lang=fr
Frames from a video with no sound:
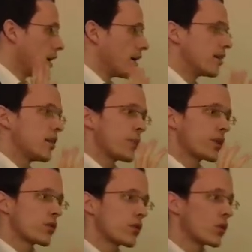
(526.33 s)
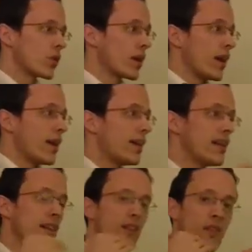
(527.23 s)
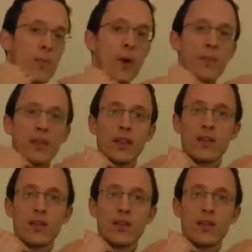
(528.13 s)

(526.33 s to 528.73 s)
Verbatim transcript: Il dit parce que ils n'avaient pas mis